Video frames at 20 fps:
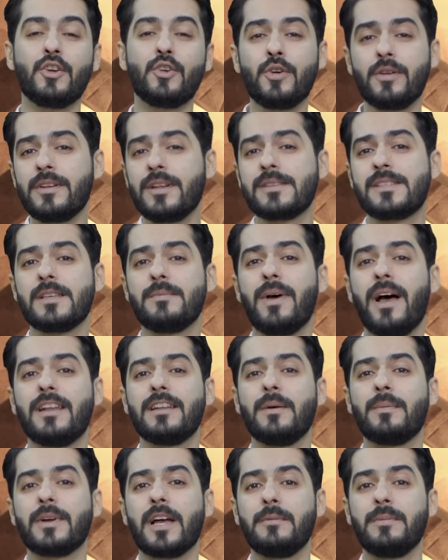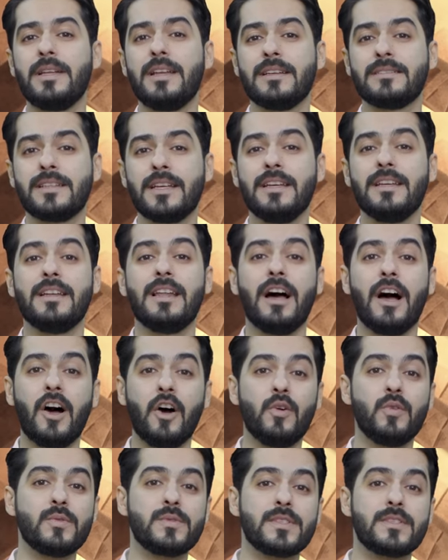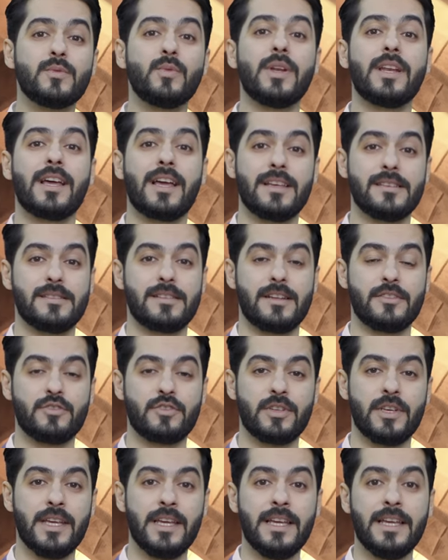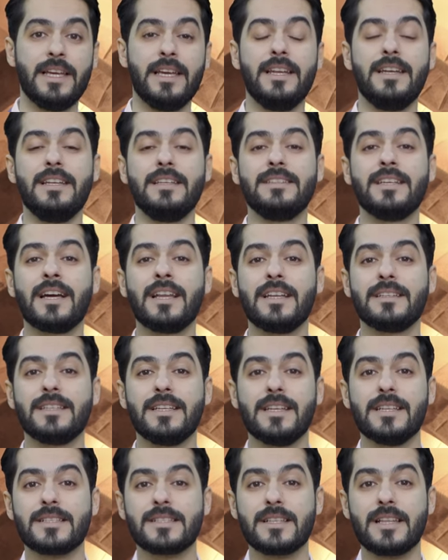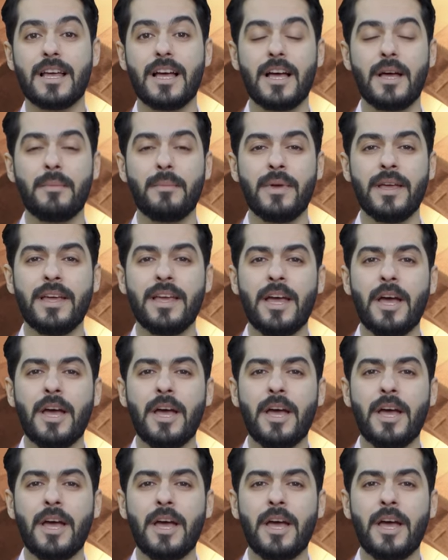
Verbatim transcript: كنا سمعنا بقبيلتي الأوس والخزرج اللي دخلت الإسلام